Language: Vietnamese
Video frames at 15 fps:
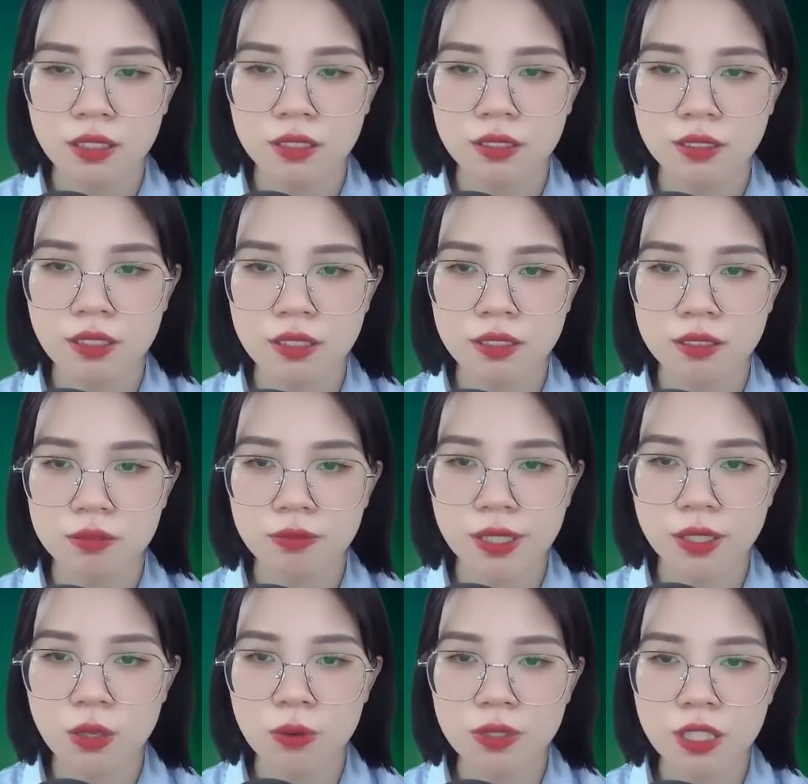được, vậy
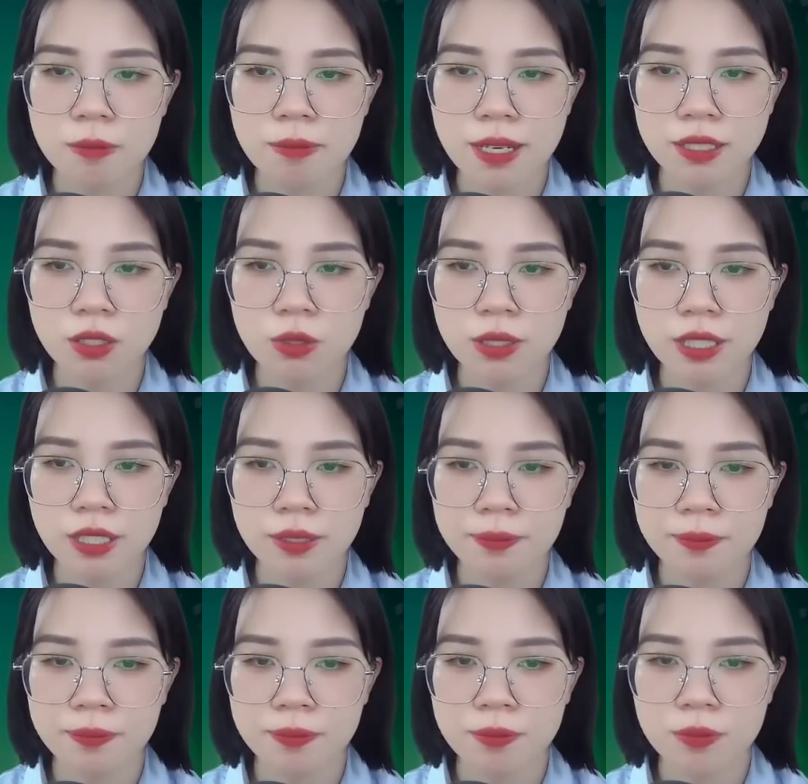cô nhờ bạn cô đi.
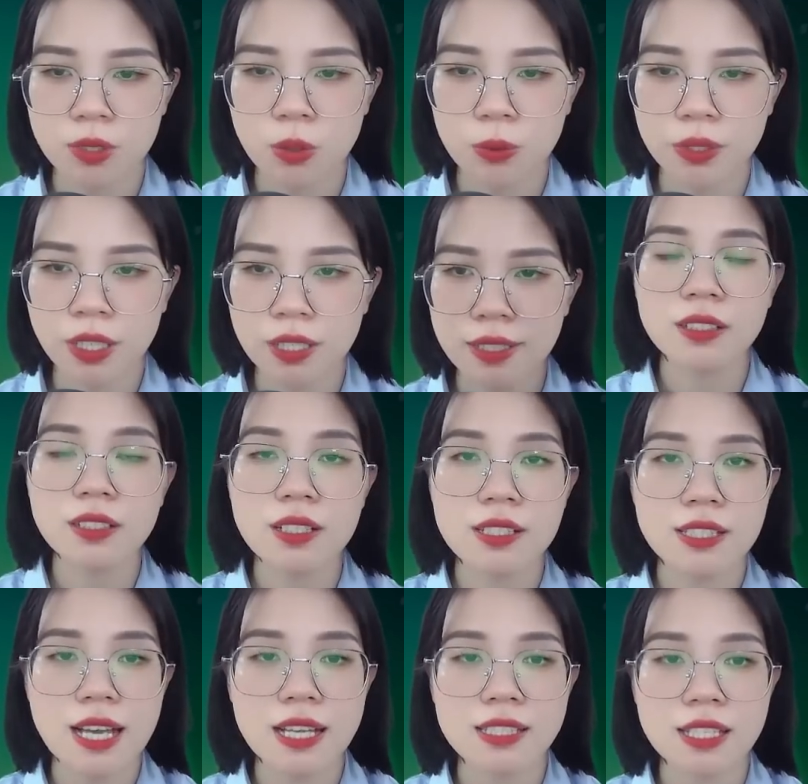Tôi cất điện
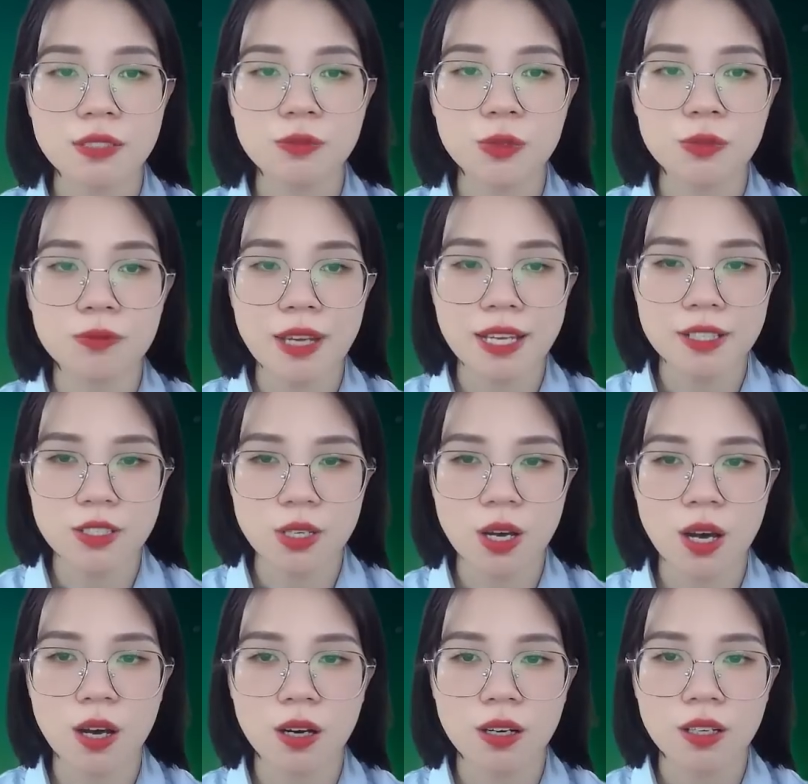thoại vào. Triệu Y
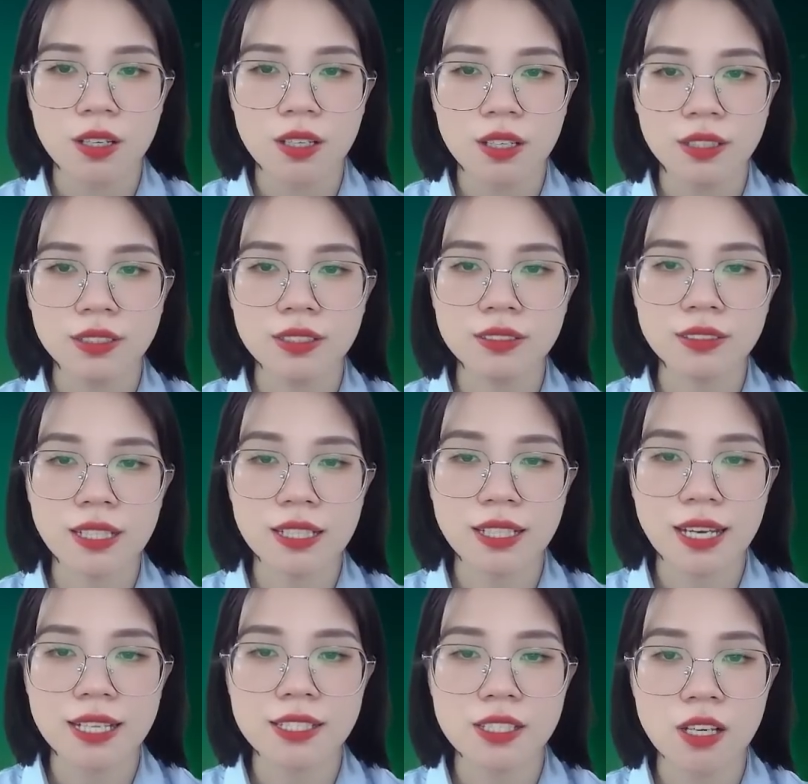Nhiên gọi điện thoại,
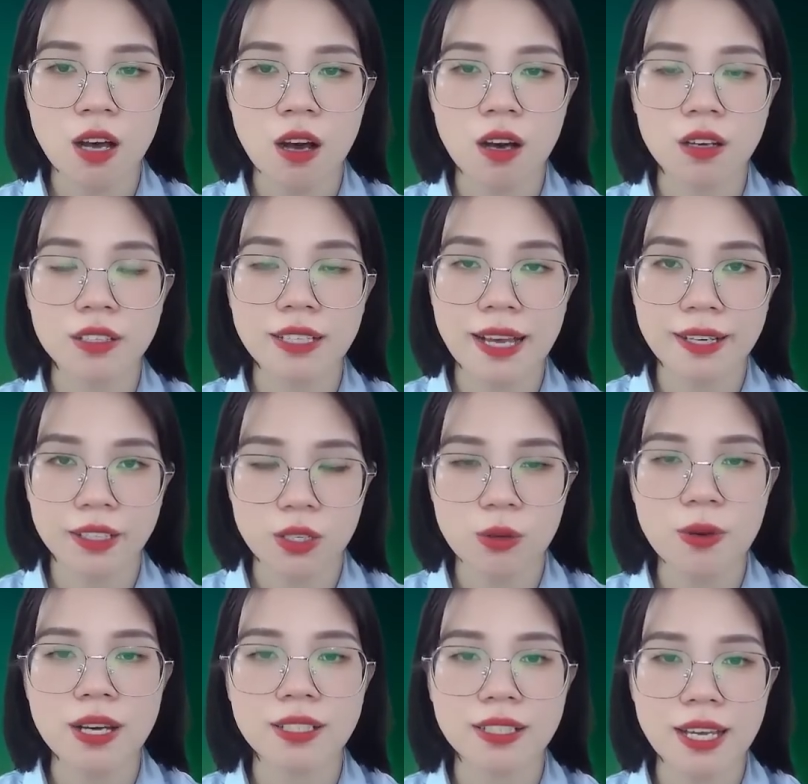xong điệu mềm mại.
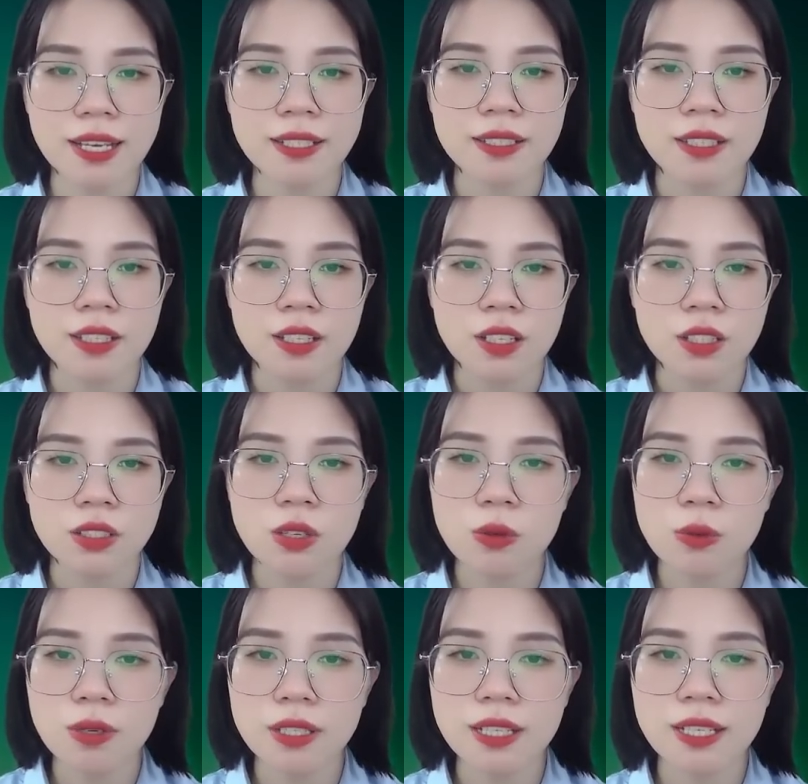Làm phiền cậu quá,
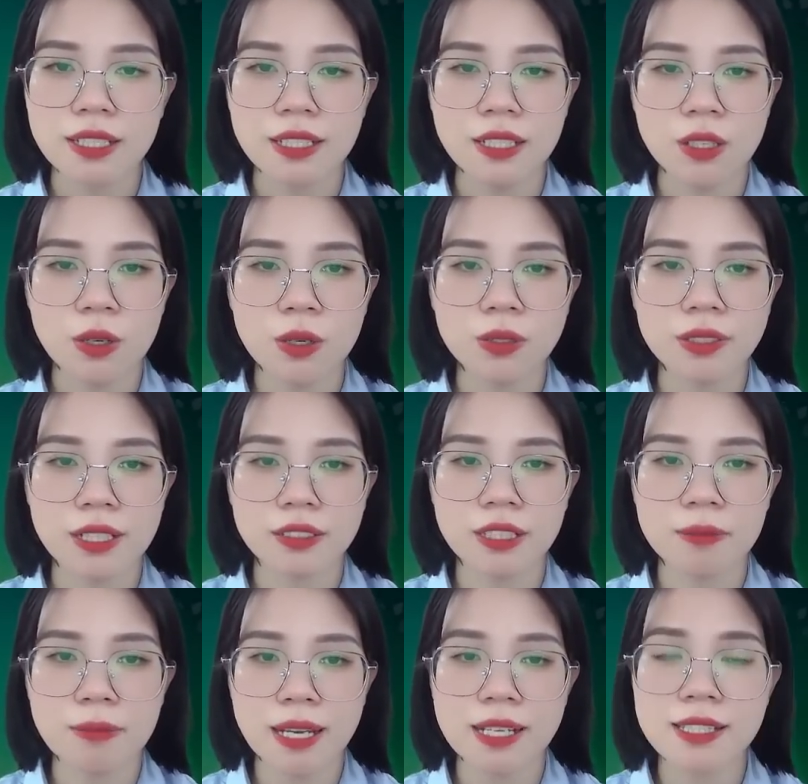quanh đây tôi cũng không
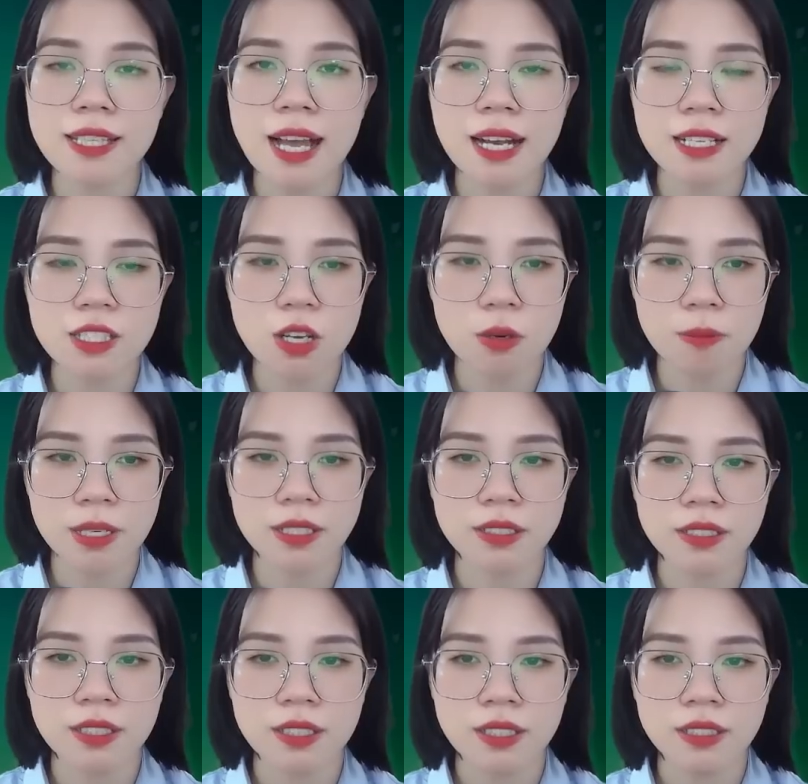còn người bạn nào cả.
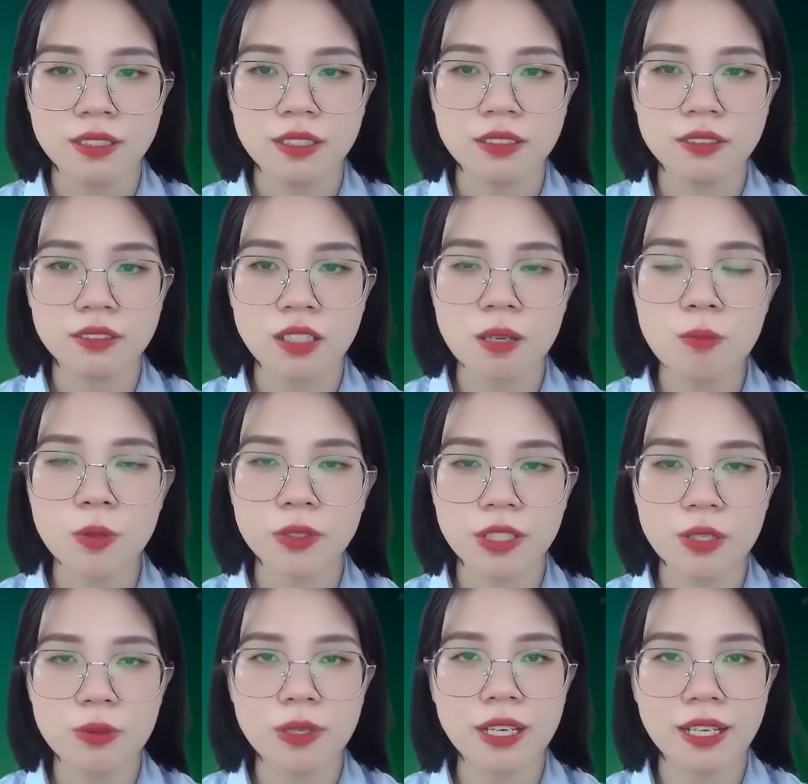Ừ, tôi đến
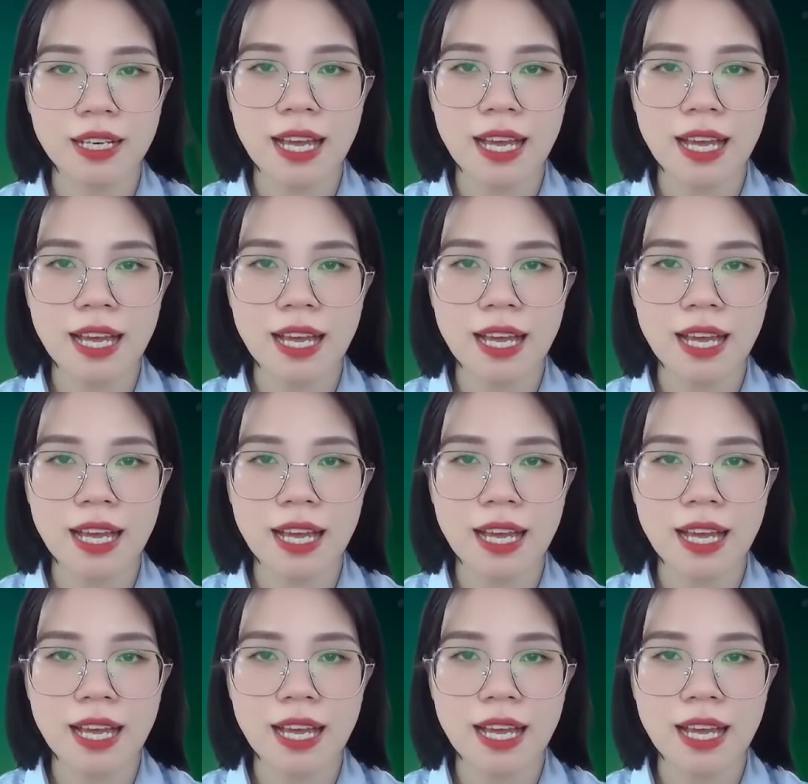ngay.